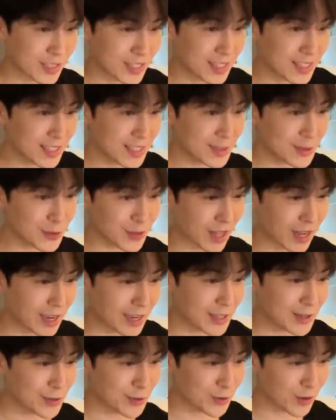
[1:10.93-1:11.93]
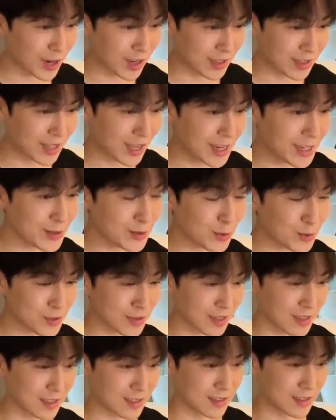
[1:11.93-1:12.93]
記事の内容、あ
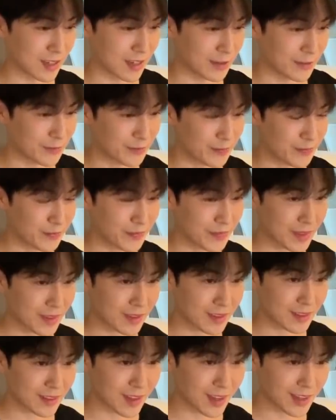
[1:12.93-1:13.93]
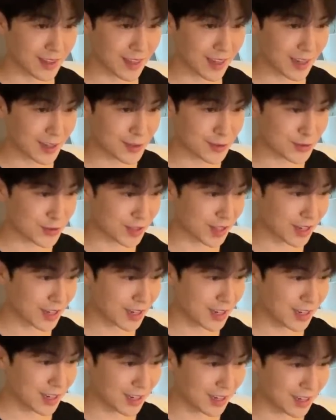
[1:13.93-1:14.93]
タイトルがですね、なんだかと言った
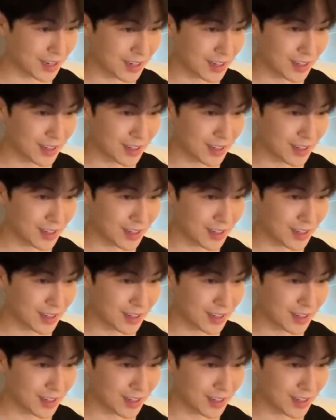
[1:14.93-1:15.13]
ら、